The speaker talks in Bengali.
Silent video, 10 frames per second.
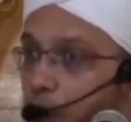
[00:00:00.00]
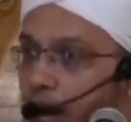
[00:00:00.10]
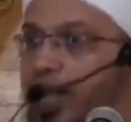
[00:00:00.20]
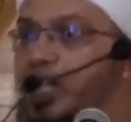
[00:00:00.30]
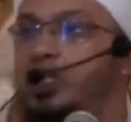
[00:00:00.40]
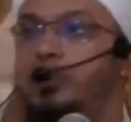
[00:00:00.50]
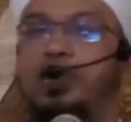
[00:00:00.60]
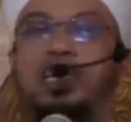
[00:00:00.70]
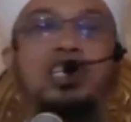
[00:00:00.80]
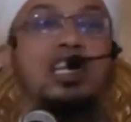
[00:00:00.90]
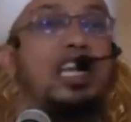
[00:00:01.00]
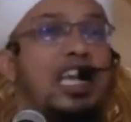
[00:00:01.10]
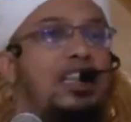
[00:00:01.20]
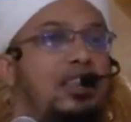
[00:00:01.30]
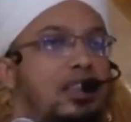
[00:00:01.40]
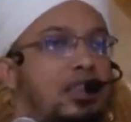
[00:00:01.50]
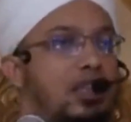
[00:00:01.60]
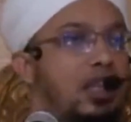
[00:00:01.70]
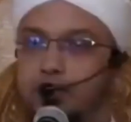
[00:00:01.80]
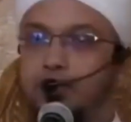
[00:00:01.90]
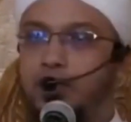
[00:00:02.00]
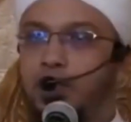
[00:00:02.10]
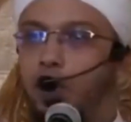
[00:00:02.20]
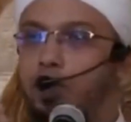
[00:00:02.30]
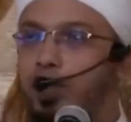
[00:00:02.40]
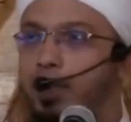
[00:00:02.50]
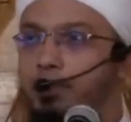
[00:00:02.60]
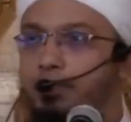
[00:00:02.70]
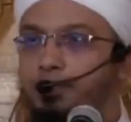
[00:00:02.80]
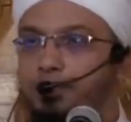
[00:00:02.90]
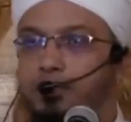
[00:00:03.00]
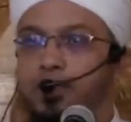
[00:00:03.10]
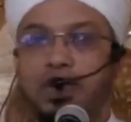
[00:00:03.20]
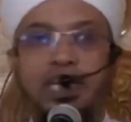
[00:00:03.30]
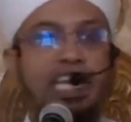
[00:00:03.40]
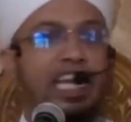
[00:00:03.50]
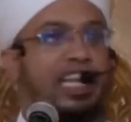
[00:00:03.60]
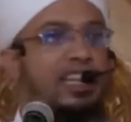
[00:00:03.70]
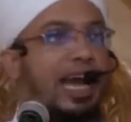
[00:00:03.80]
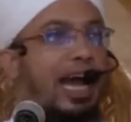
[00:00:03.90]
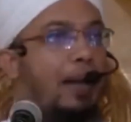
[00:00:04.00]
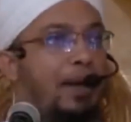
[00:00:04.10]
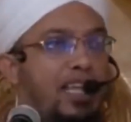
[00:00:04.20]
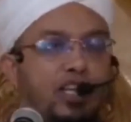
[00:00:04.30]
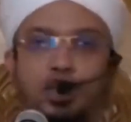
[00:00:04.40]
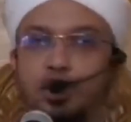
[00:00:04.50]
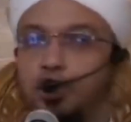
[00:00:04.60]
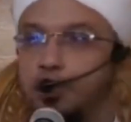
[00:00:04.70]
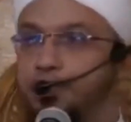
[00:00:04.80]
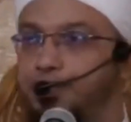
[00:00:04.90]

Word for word: উপহার হিসাবে দিয়েছেন ঈদ অতএব ঈদ আমাদের জন্য